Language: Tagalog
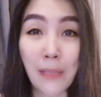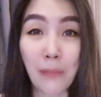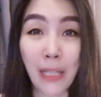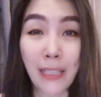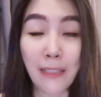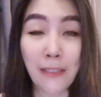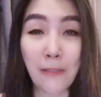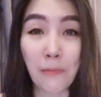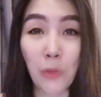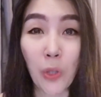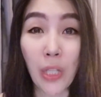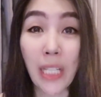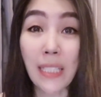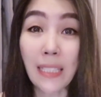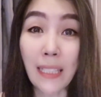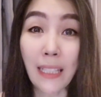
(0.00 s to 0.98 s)
partner mo
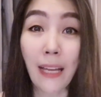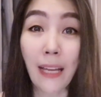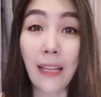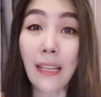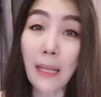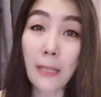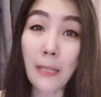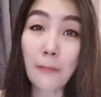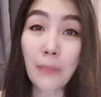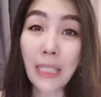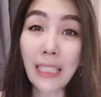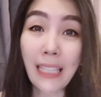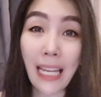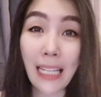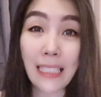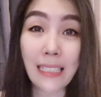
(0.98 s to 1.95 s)
kasi nga,
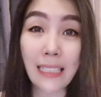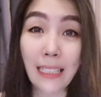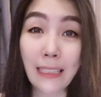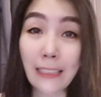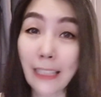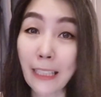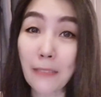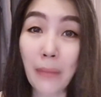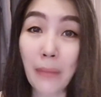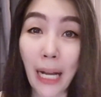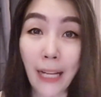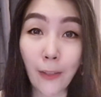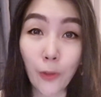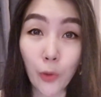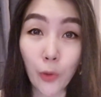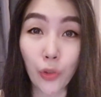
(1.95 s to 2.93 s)
bigla siyang
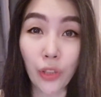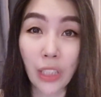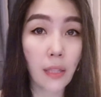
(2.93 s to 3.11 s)
nagbago.